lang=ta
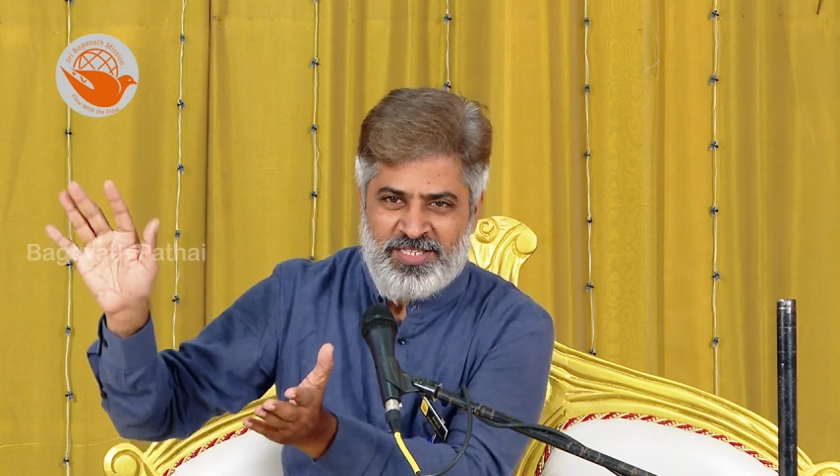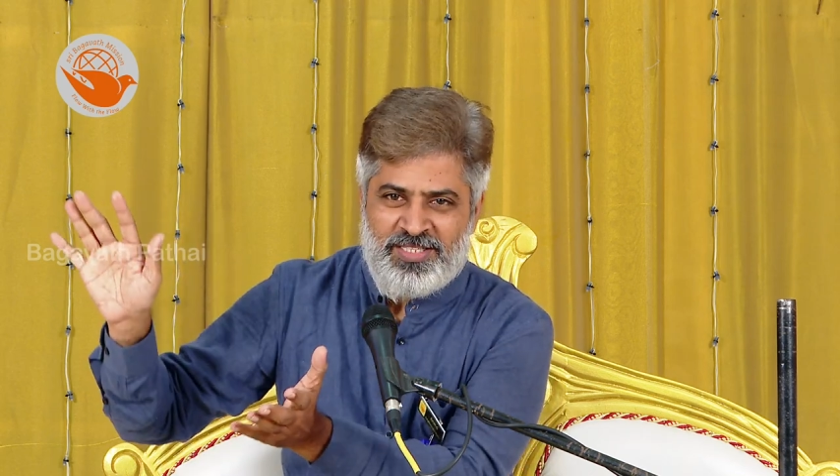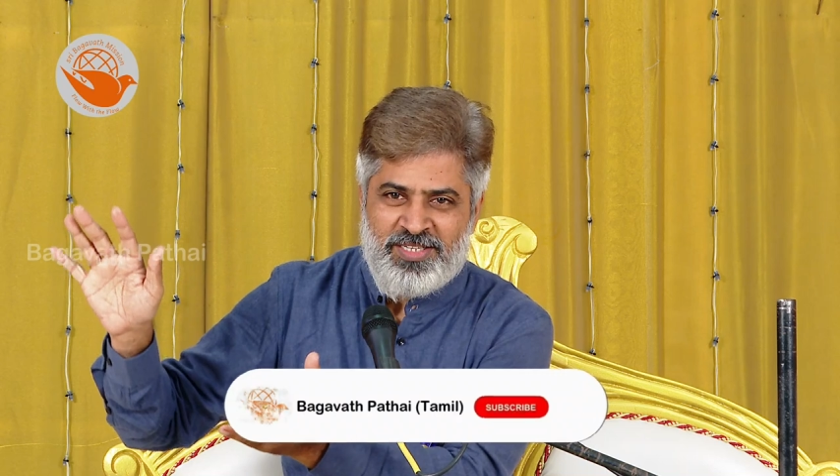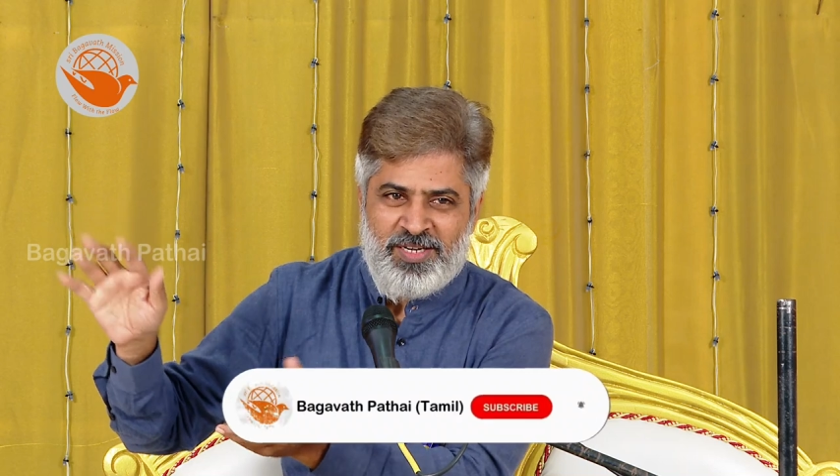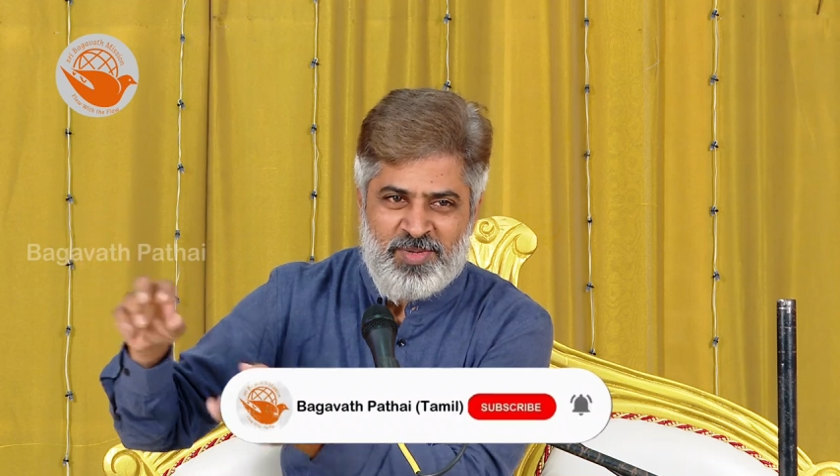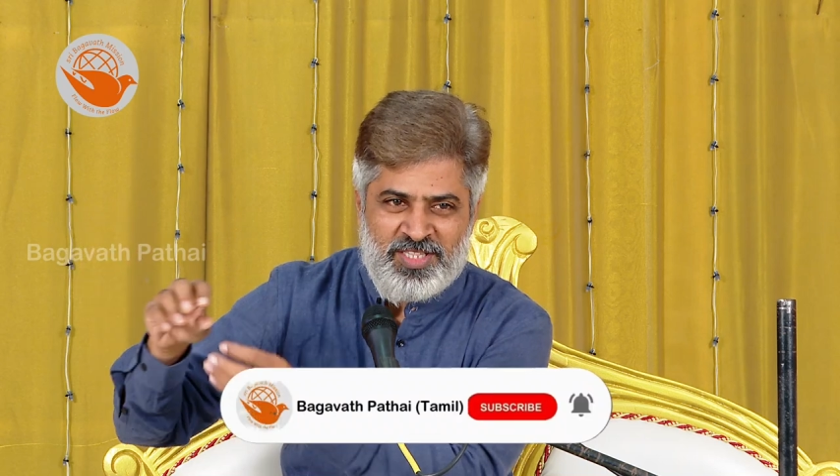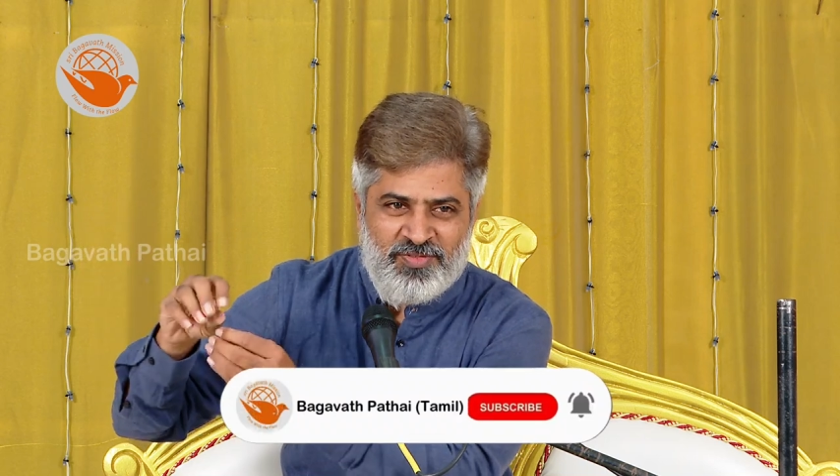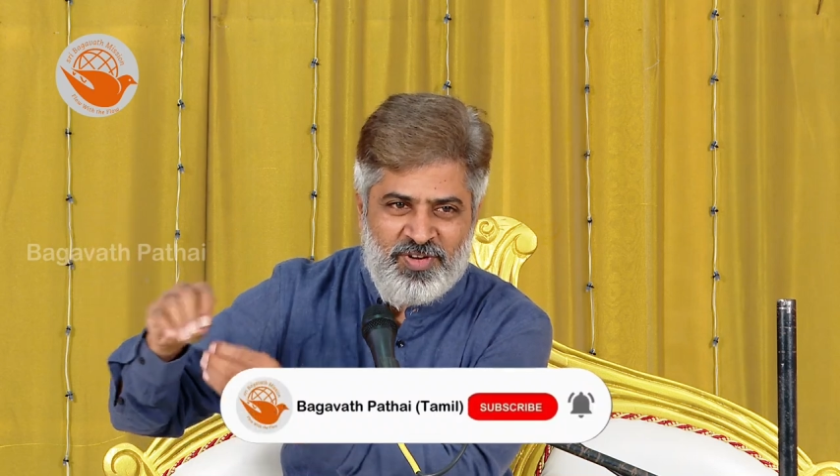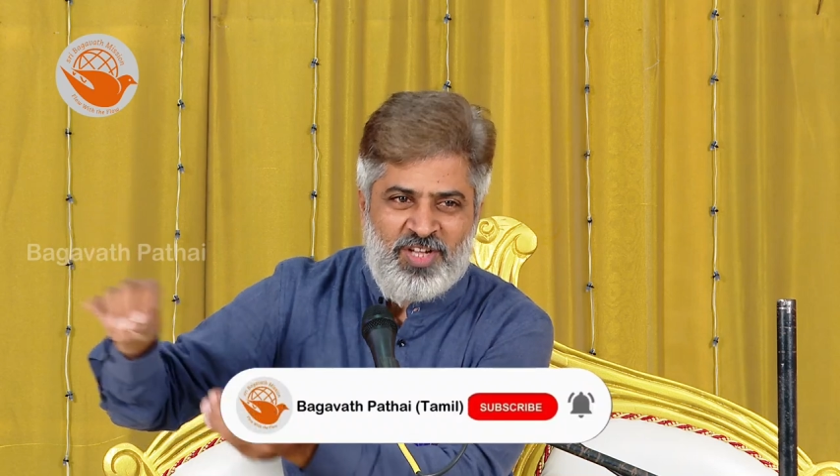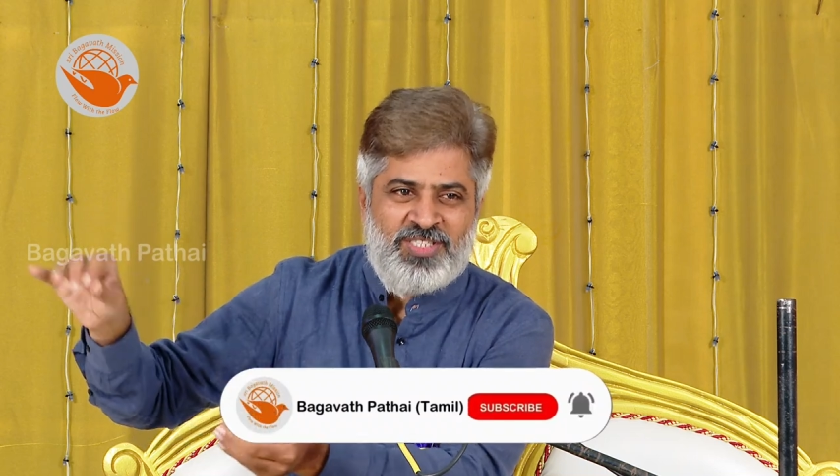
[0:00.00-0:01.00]
கருத்துகள்
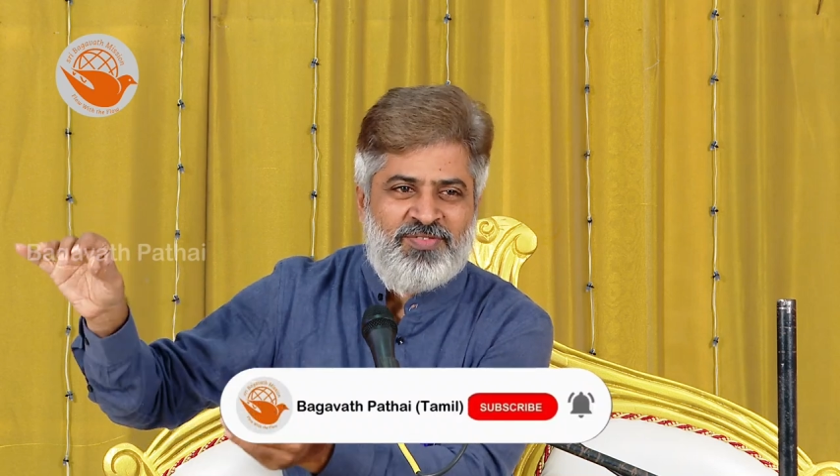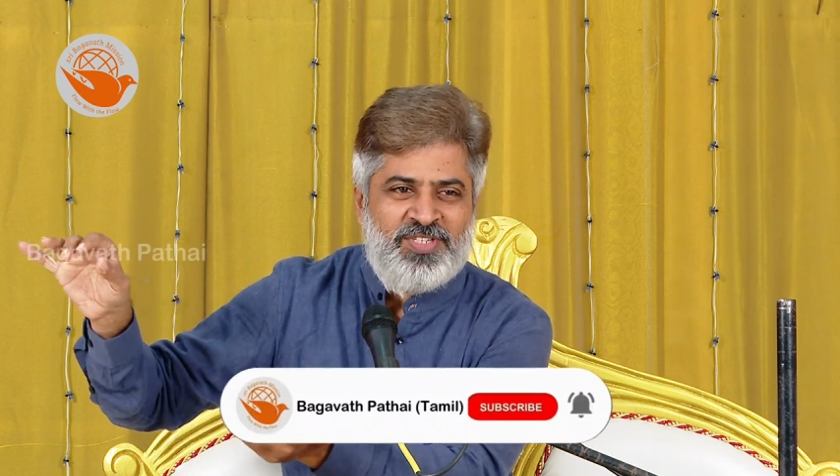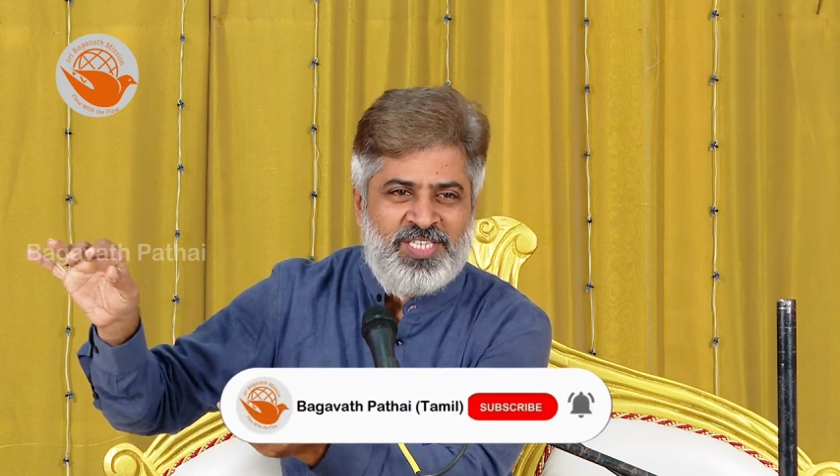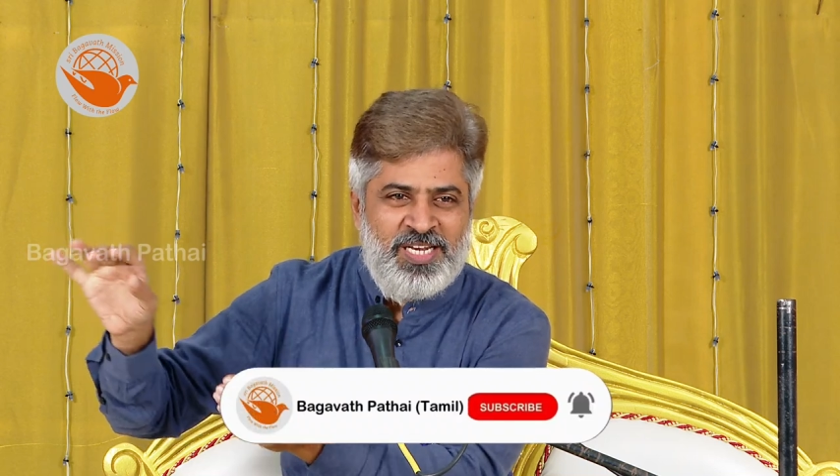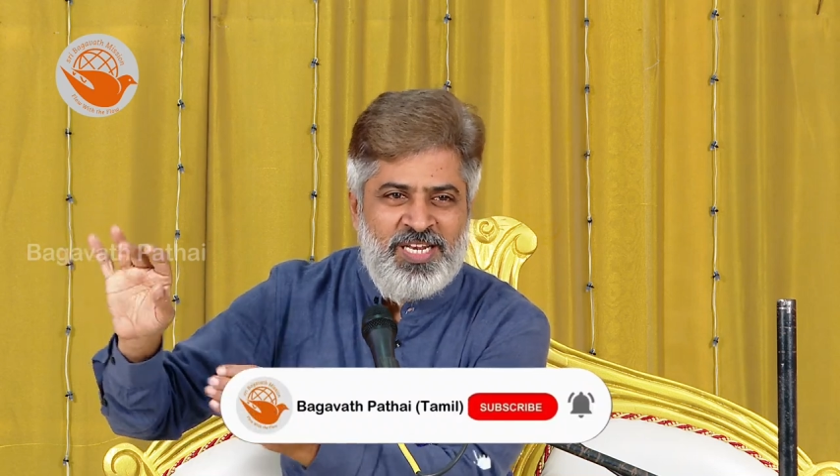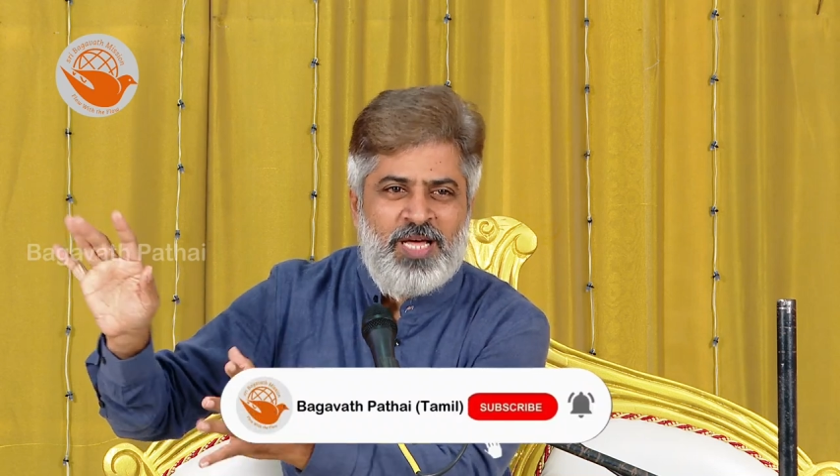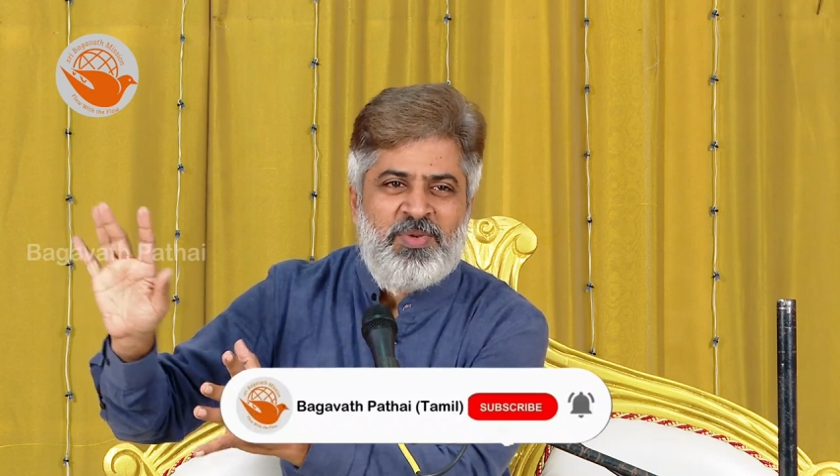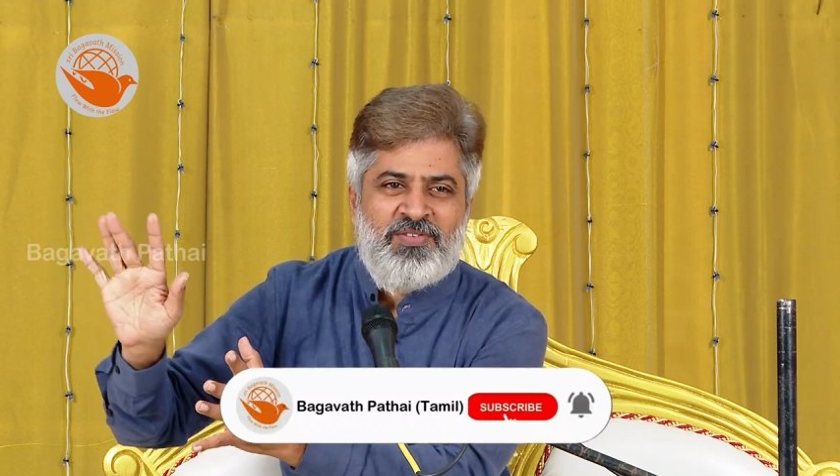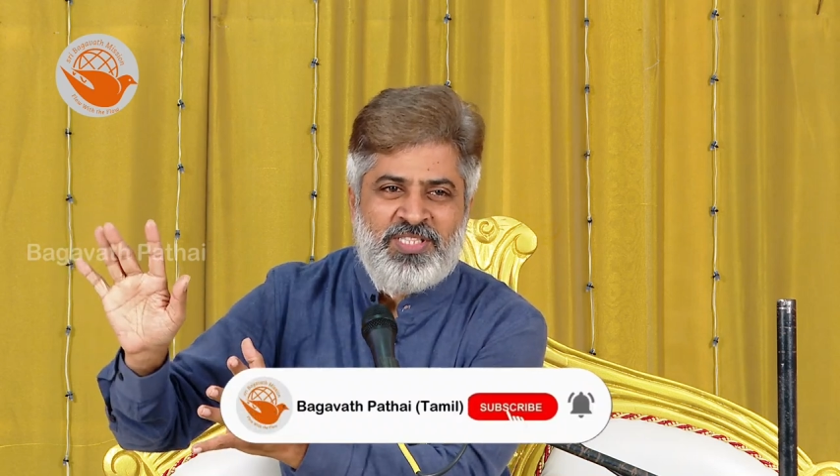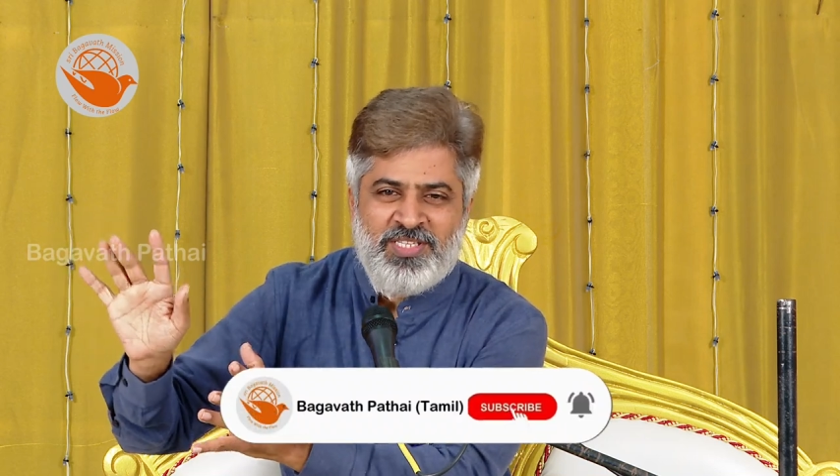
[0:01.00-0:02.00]
மற்ற ஃபிலாசபிஸ்
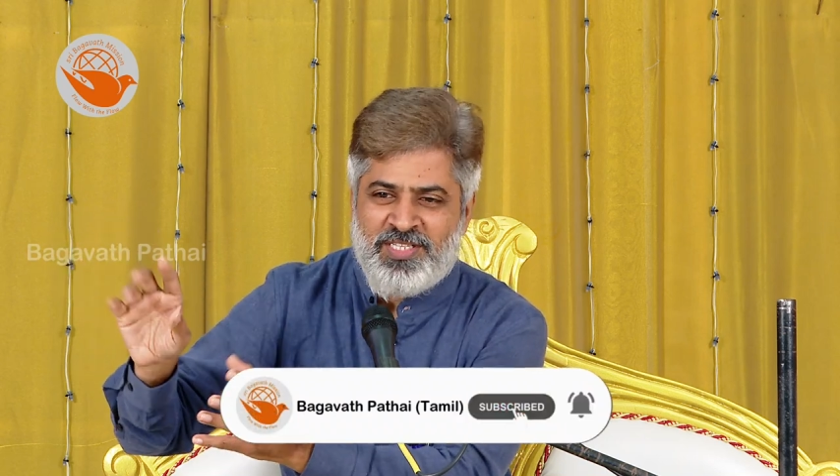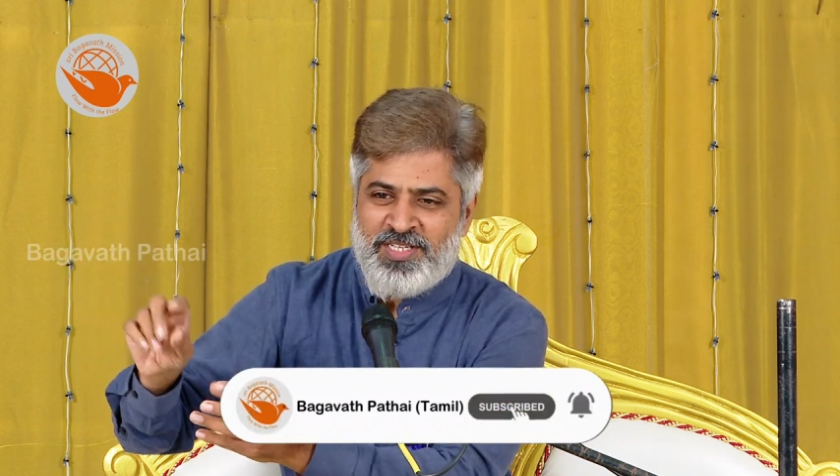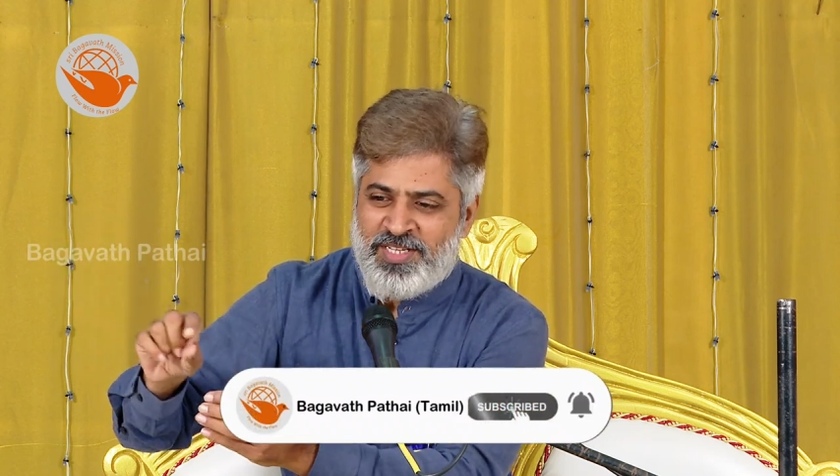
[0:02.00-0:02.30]
எல்லாமே வந்து